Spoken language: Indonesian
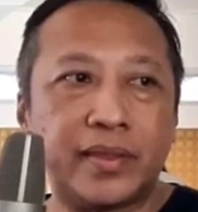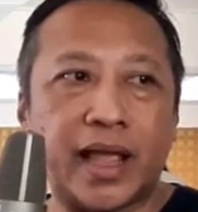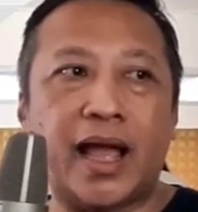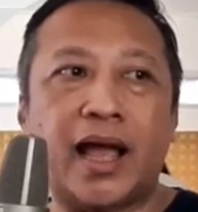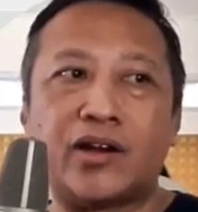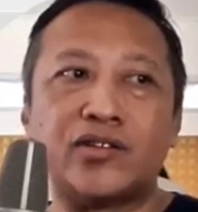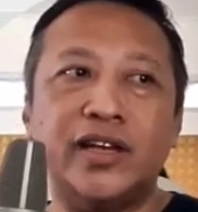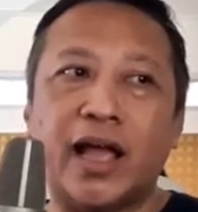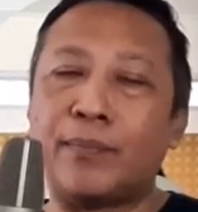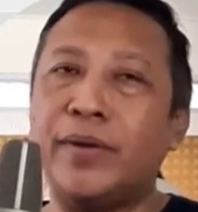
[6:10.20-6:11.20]
nah harus
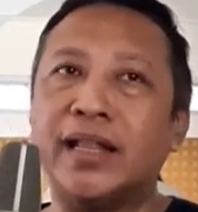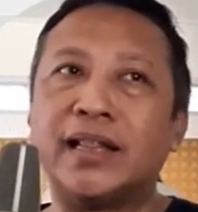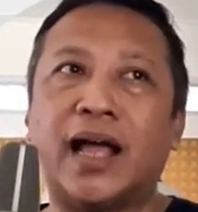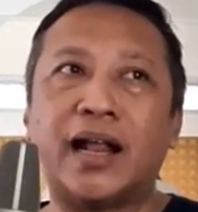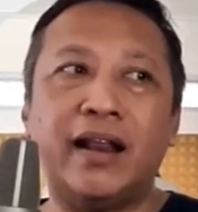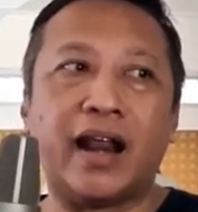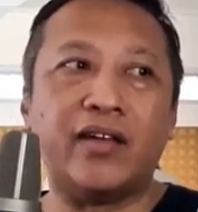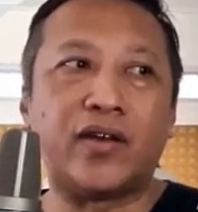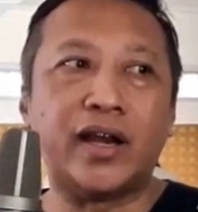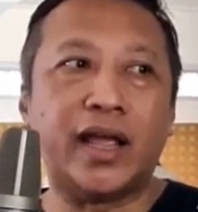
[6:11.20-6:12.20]
diupdate lah
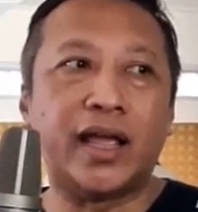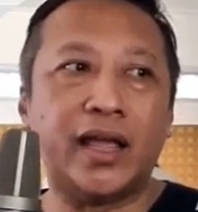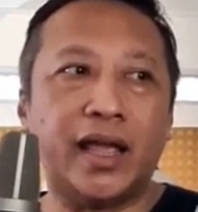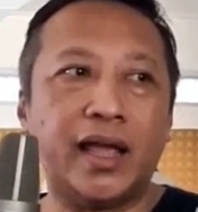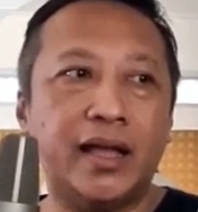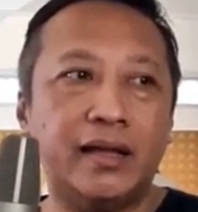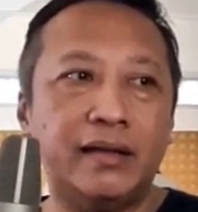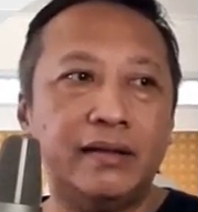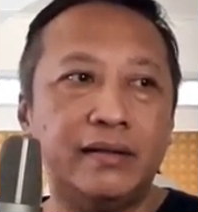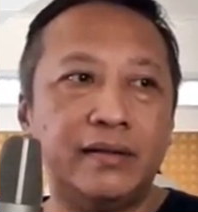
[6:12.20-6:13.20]
drivernya ya
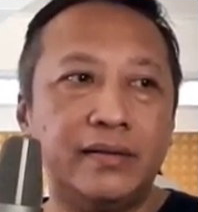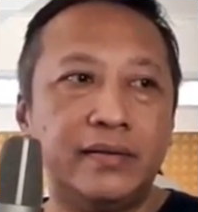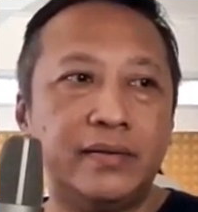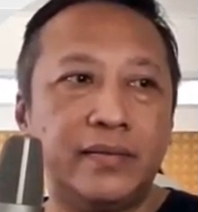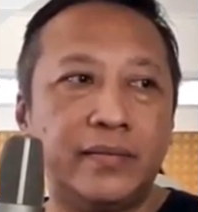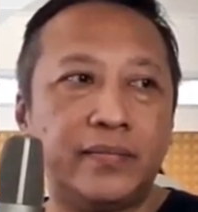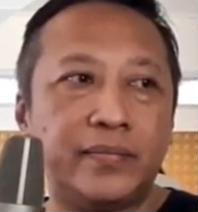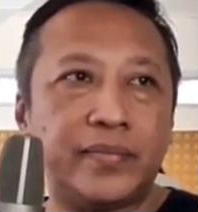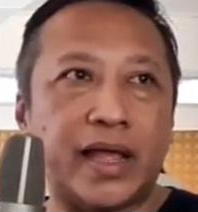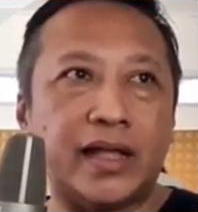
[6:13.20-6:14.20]

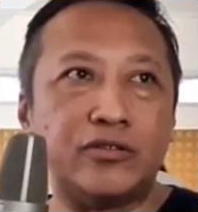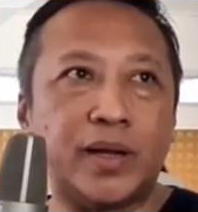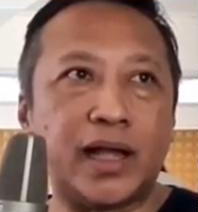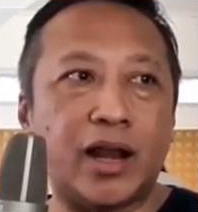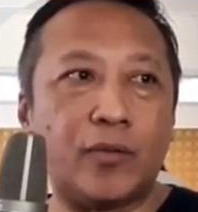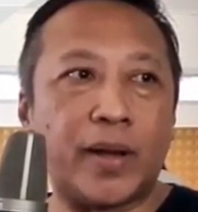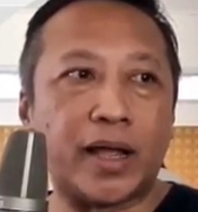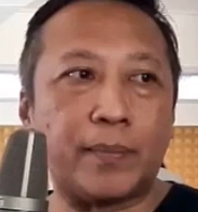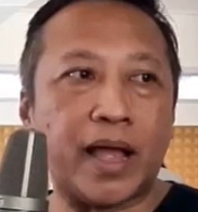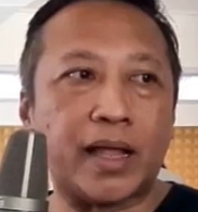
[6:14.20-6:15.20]
Nah, cuman kalau
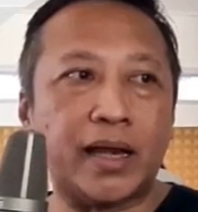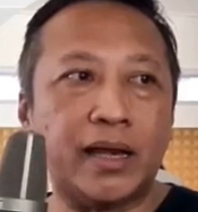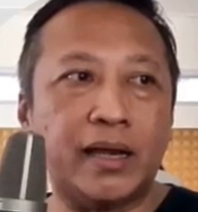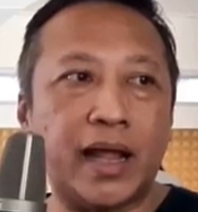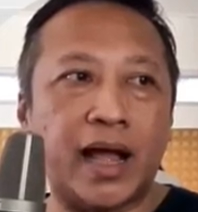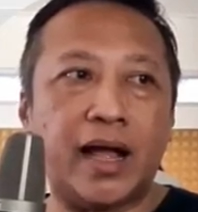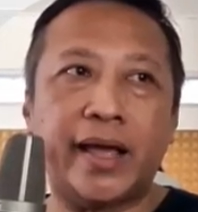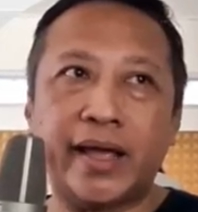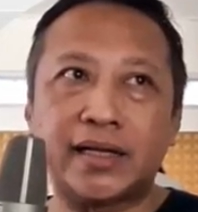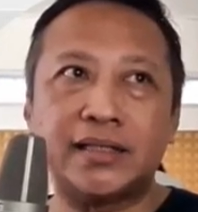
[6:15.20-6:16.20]
pakai plugin
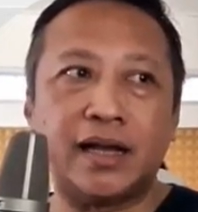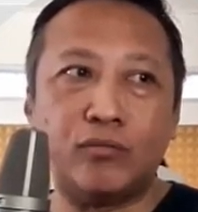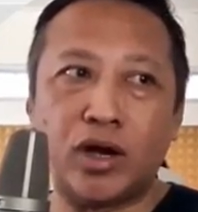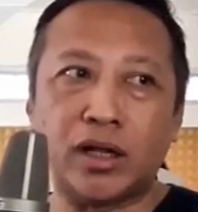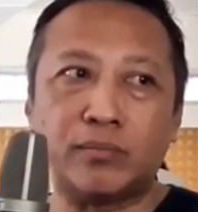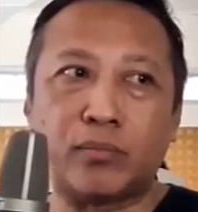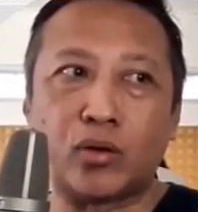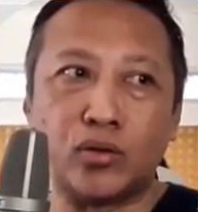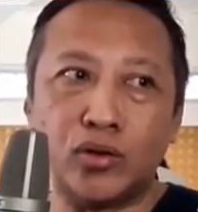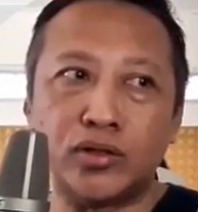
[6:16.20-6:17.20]
AX yang buat Pro
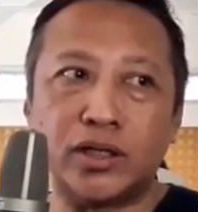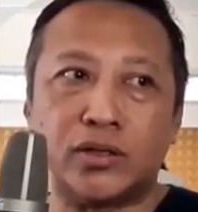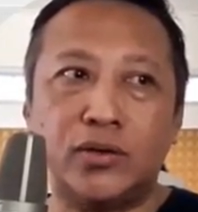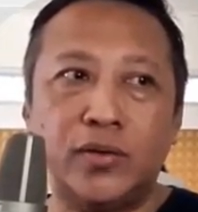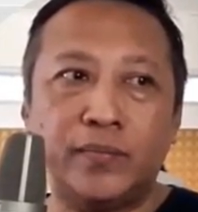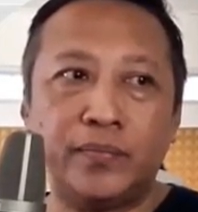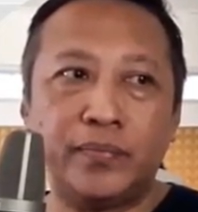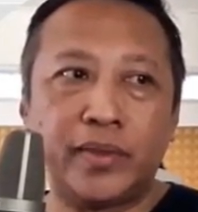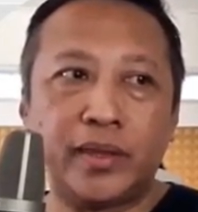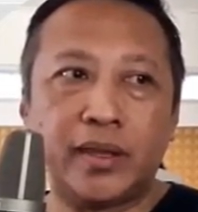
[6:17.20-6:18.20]
Tools itu
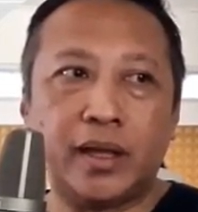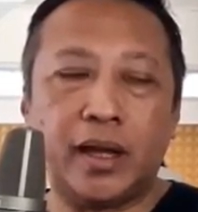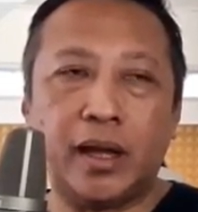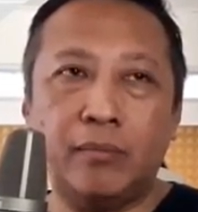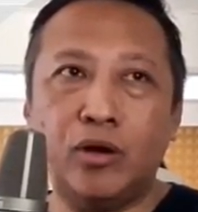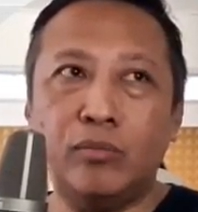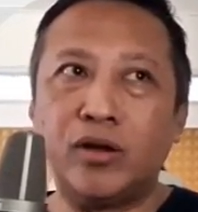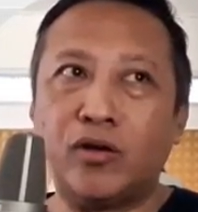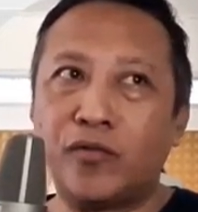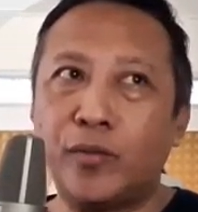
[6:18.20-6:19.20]
uh, belum
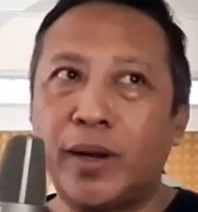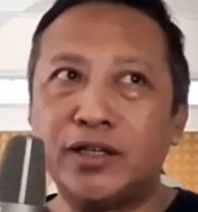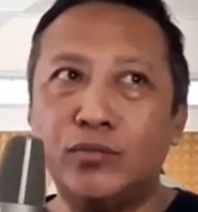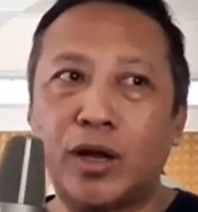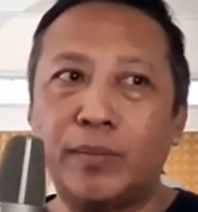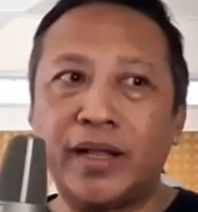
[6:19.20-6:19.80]
dikonfirmasi bukan